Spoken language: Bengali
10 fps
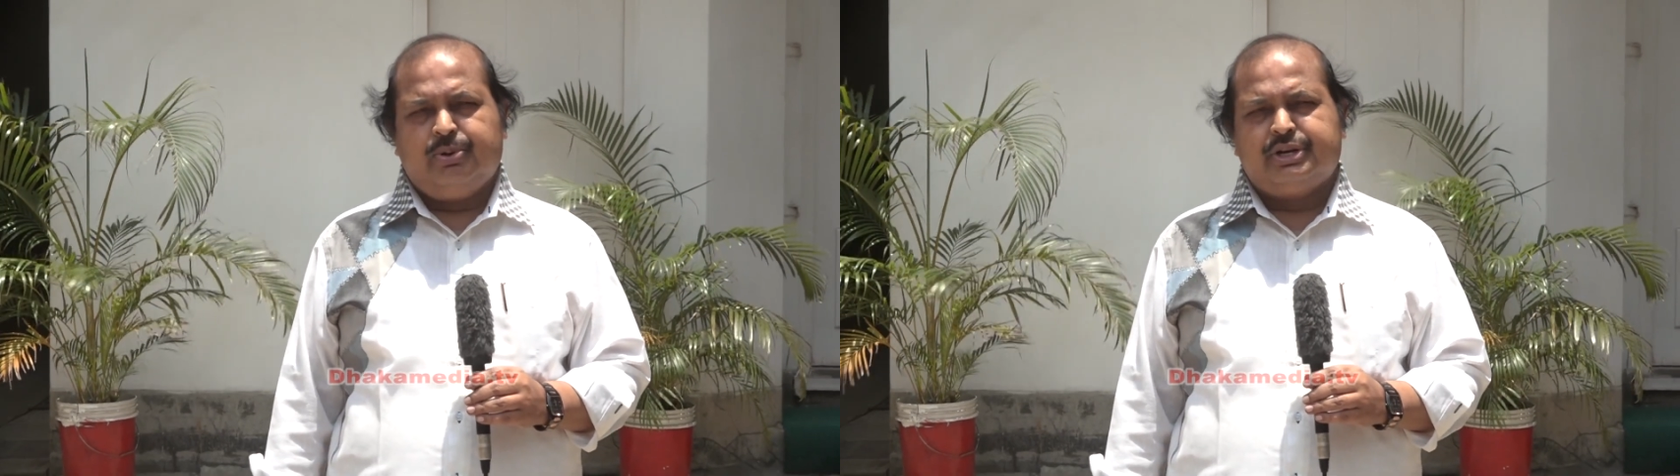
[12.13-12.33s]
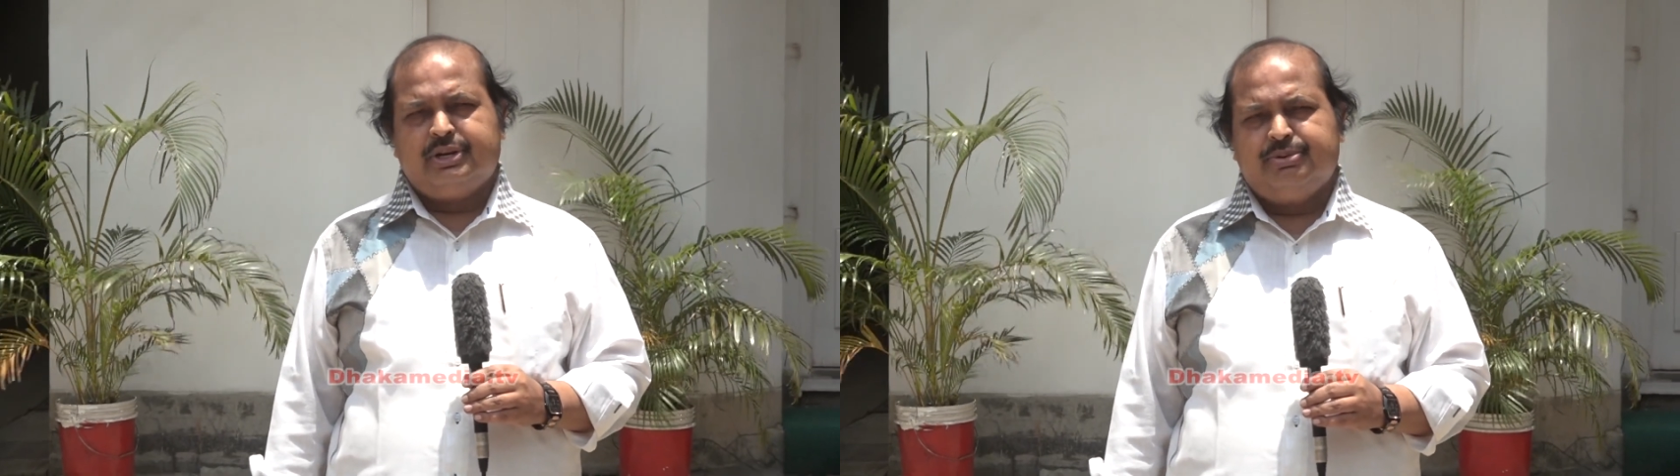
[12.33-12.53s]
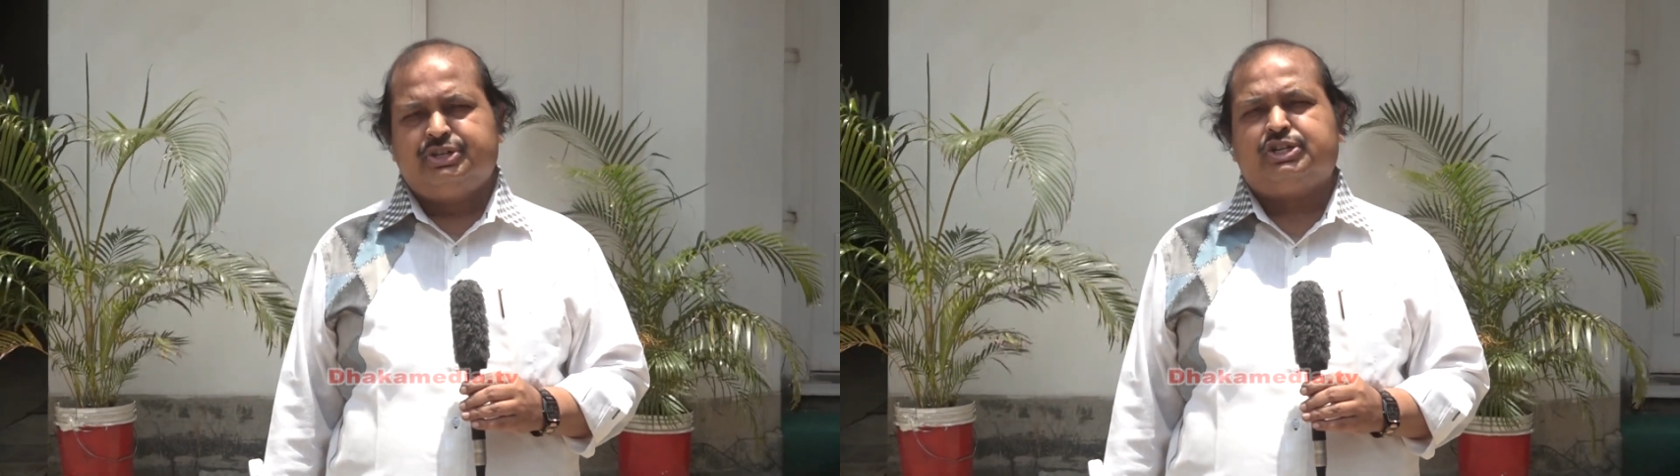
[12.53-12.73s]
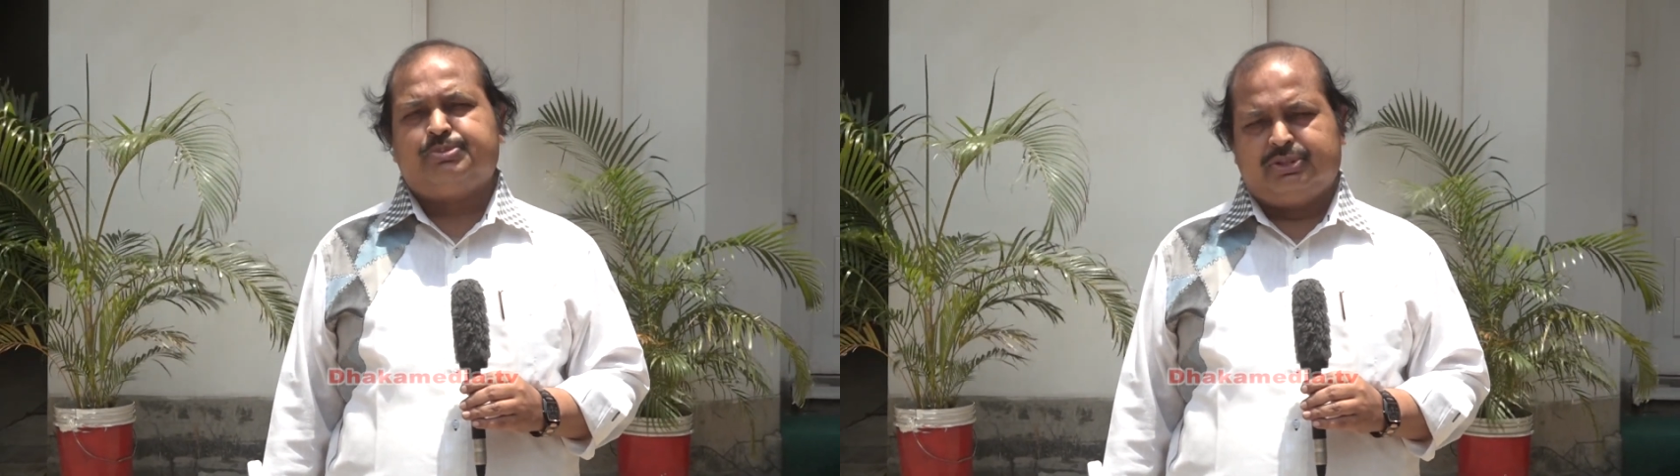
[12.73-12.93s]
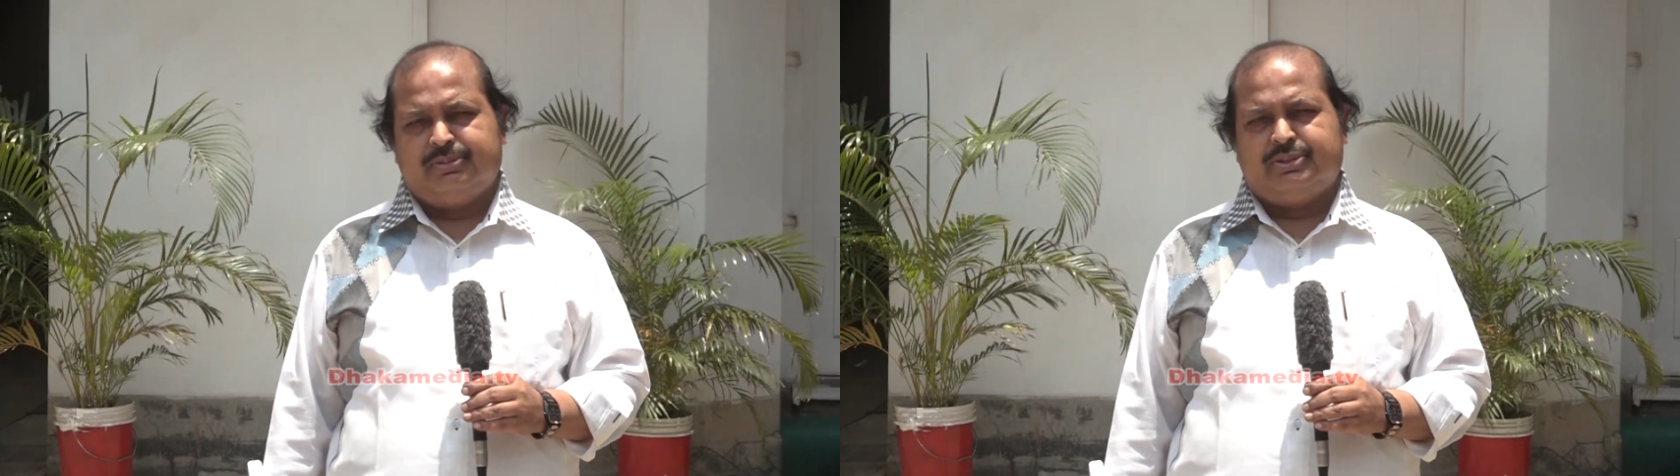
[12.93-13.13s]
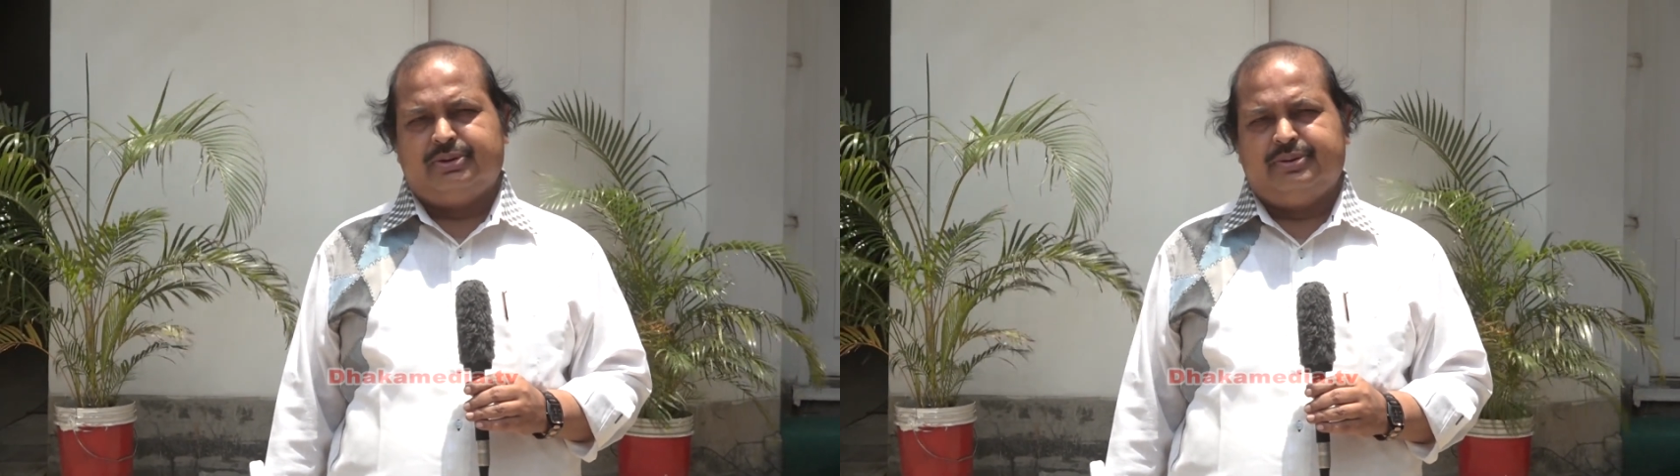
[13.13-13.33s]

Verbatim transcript: উপর একটি বিশেষ প্রতিবেদন